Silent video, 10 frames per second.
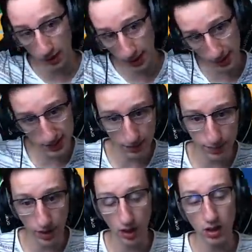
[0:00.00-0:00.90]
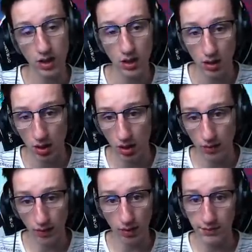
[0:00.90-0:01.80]
très sympa. Euh,
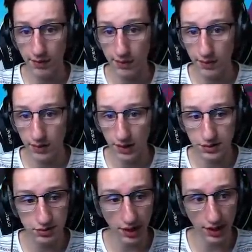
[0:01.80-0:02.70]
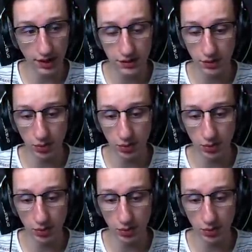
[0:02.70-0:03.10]
vraiment, euh, là-dessus, il n'y a rien à dire.